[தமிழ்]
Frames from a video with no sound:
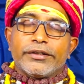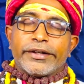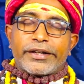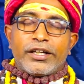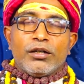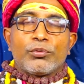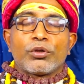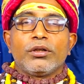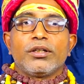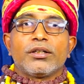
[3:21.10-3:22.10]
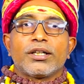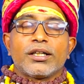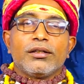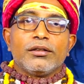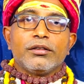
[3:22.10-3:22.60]
நிறையா பொருள்கள்
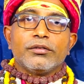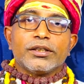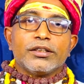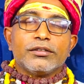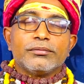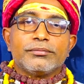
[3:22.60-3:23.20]
கடல்லேருந்து வந்தது